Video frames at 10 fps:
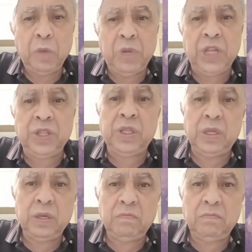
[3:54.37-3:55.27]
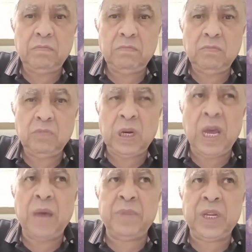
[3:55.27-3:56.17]
الهند
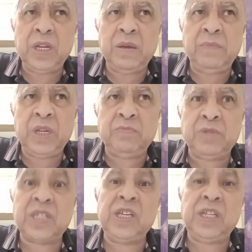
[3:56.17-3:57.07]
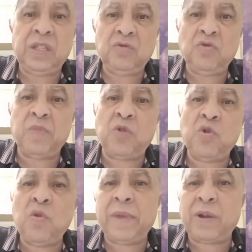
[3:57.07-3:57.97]
لا من من من الصين هو
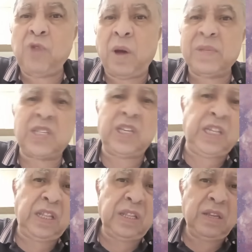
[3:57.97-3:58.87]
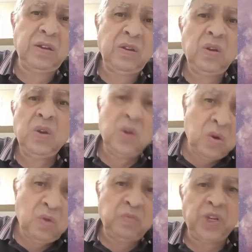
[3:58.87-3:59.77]
هو مروح من الصين
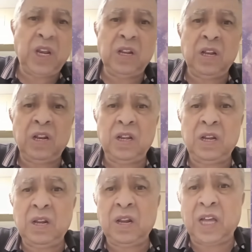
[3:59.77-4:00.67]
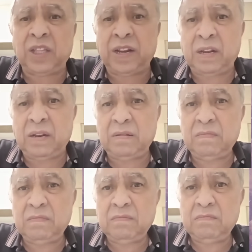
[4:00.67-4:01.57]
مشى لقطر
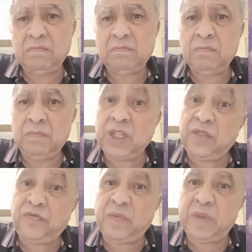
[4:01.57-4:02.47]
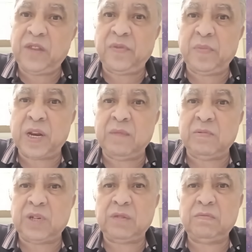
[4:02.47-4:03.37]
بديت نفهم انا في
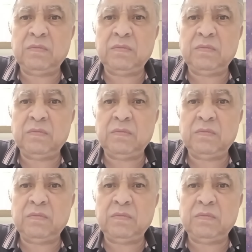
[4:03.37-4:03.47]
البرنامج